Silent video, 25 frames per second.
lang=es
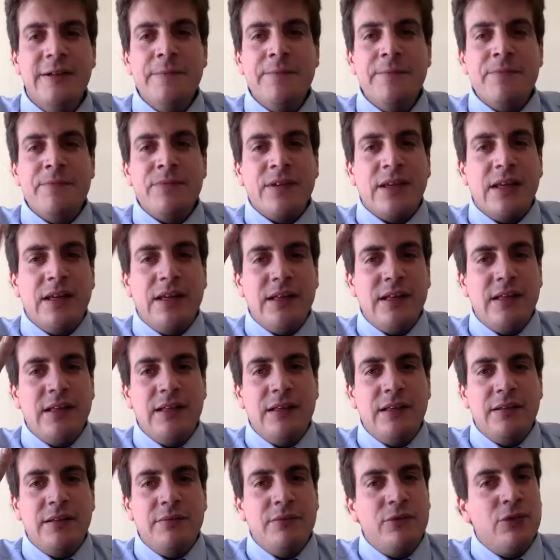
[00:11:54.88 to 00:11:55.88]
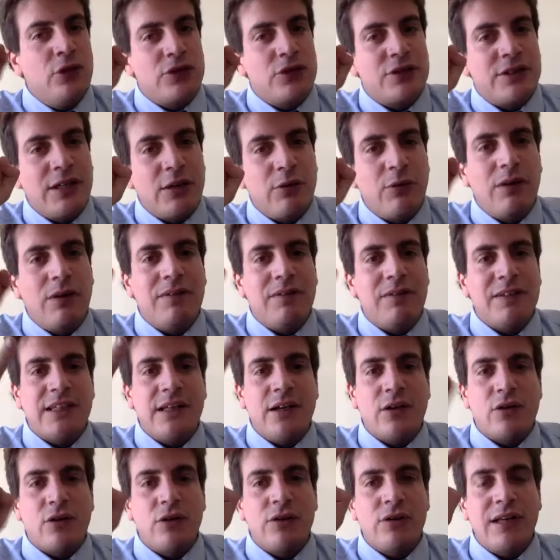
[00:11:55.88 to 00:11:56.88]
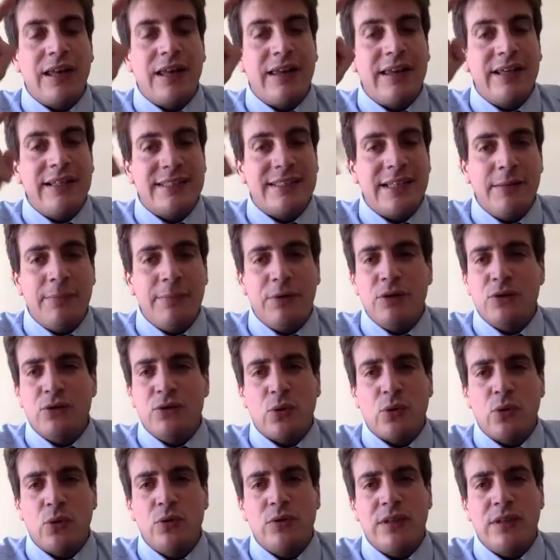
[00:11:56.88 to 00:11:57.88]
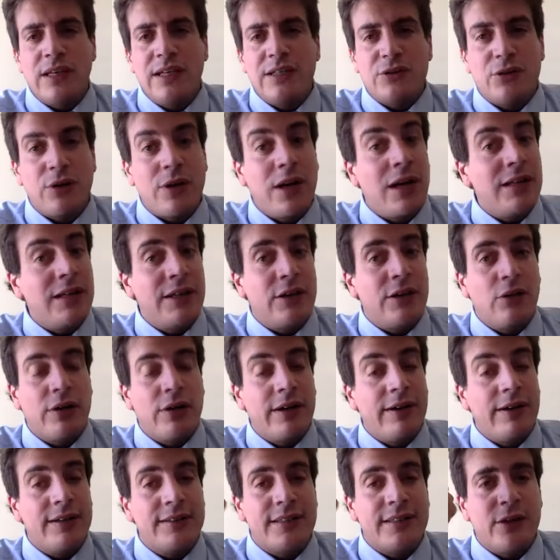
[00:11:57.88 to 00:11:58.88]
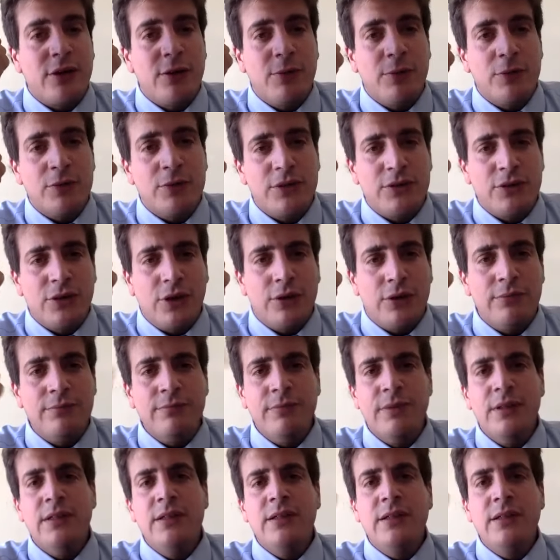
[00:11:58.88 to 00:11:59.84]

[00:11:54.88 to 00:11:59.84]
Así es. No sé cuál va a ser el rol de la DC, pero en su Junta Nacional dijo que iba a ser de oposición.